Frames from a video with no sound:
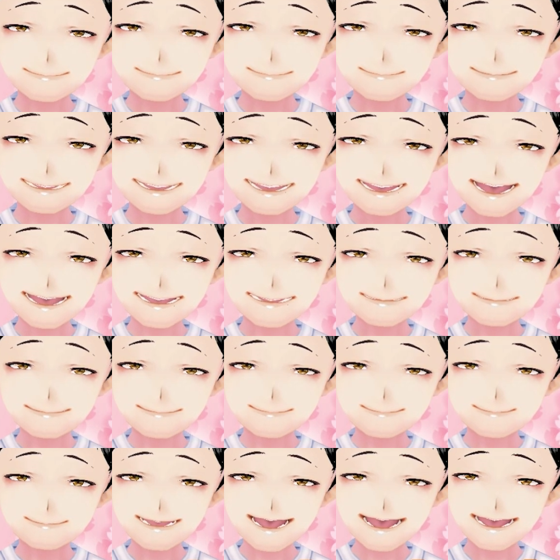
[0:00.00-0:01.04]
手洗い
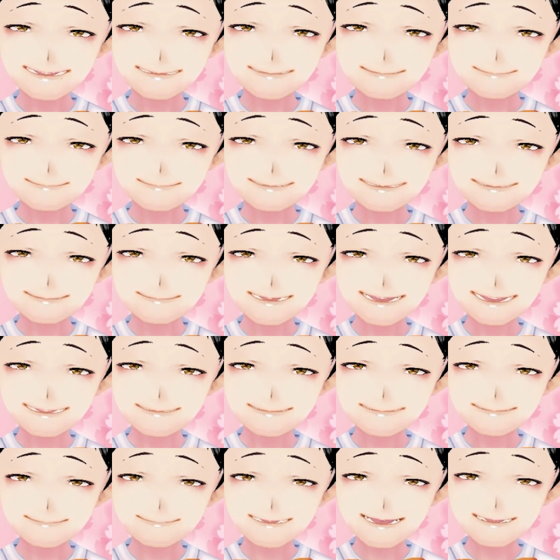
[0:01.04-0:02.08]
やうがい、洗
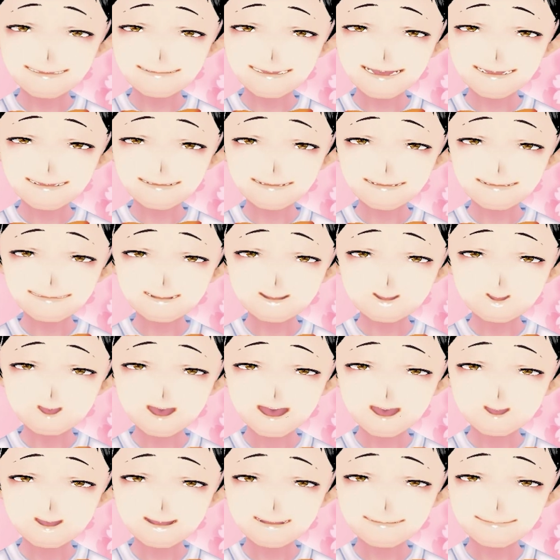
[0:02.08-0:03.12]
顔、洗髪など予
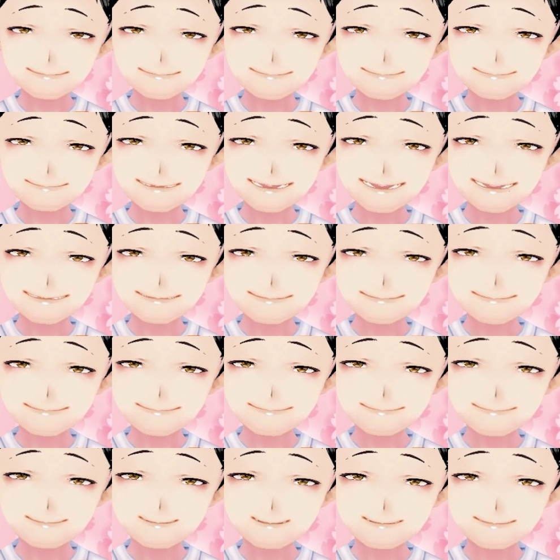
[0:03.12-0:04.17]
防をしっかり
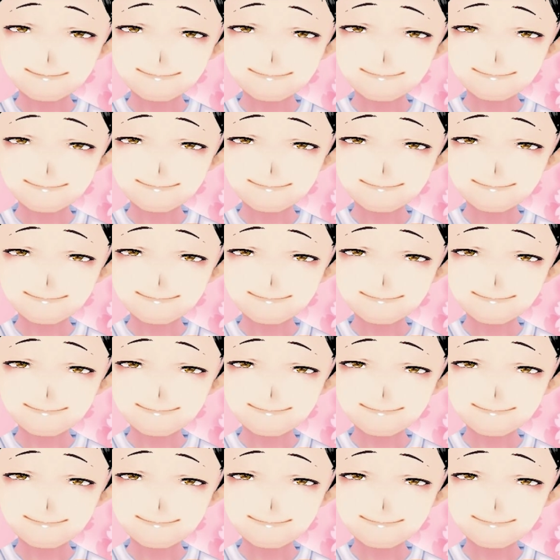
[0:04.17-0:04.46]
しましょう。